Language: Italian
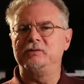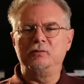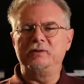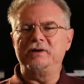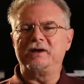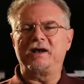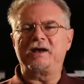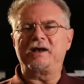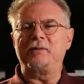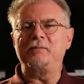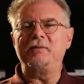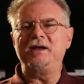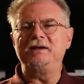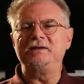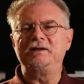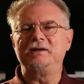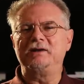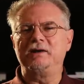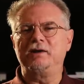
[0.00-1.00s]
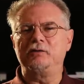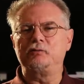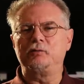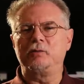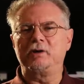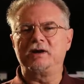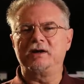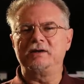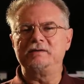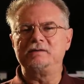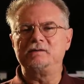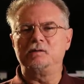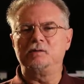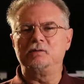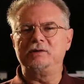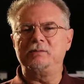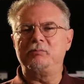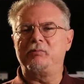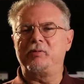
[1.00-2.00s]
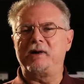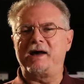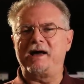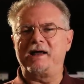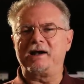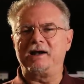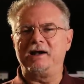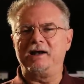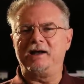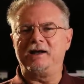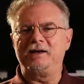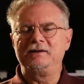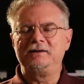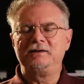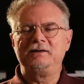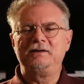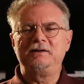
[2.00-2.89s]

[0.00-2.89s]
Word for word: Lui raramente nelle sue canzoni parla